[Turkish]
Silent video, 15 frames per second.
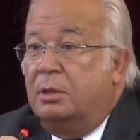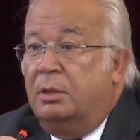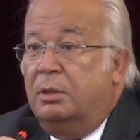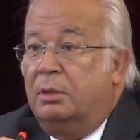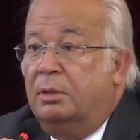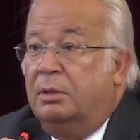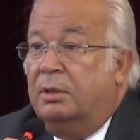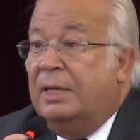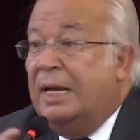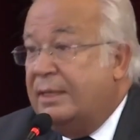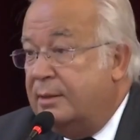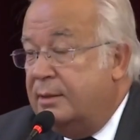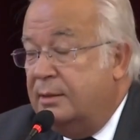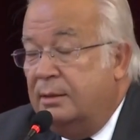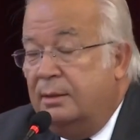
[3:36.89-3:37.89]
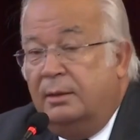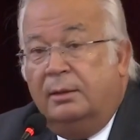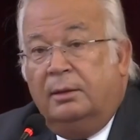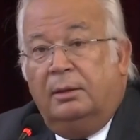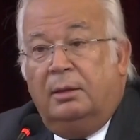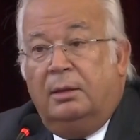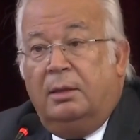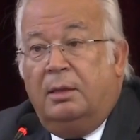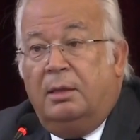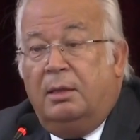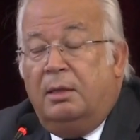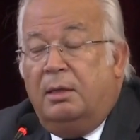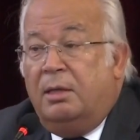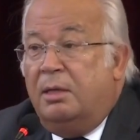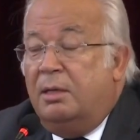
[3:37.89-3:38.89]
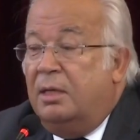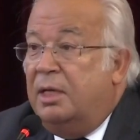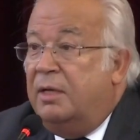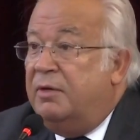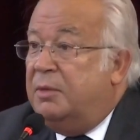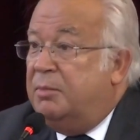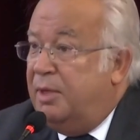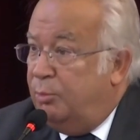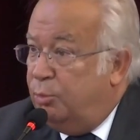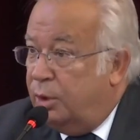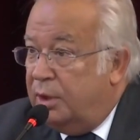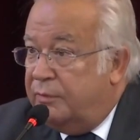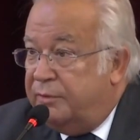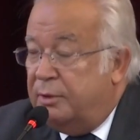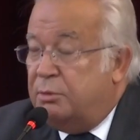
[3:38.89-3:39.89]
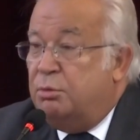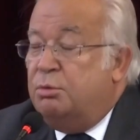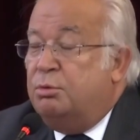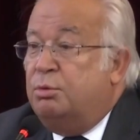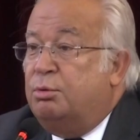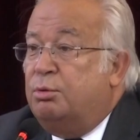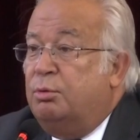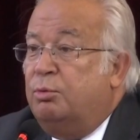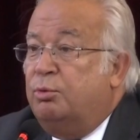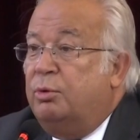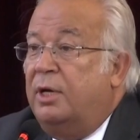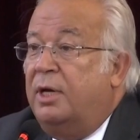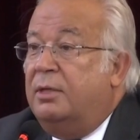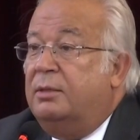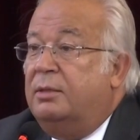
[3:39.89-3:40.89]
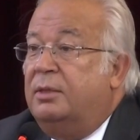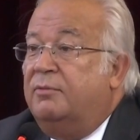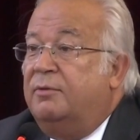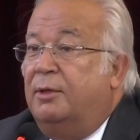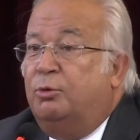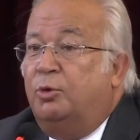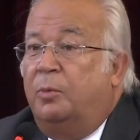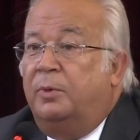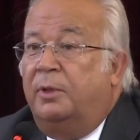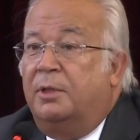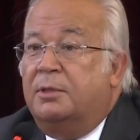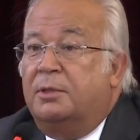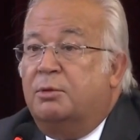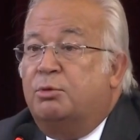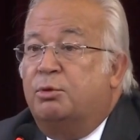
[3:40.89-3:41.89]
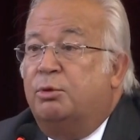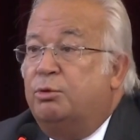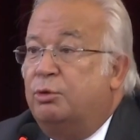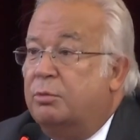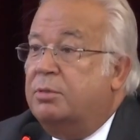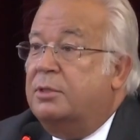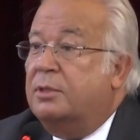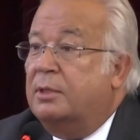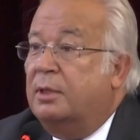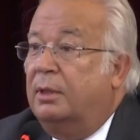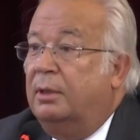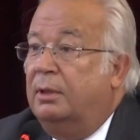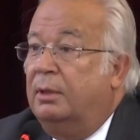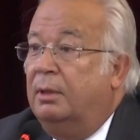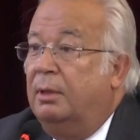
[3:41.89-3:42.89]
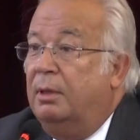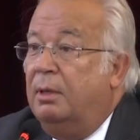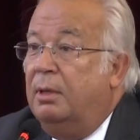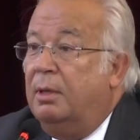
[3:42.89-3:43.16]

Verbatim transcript: lazım. Ne olursa olsun şunu da yapmaları lazım. Eşref İmamcıoğlu mu kaybetti ya da Dursun Özbek mi kaybetti?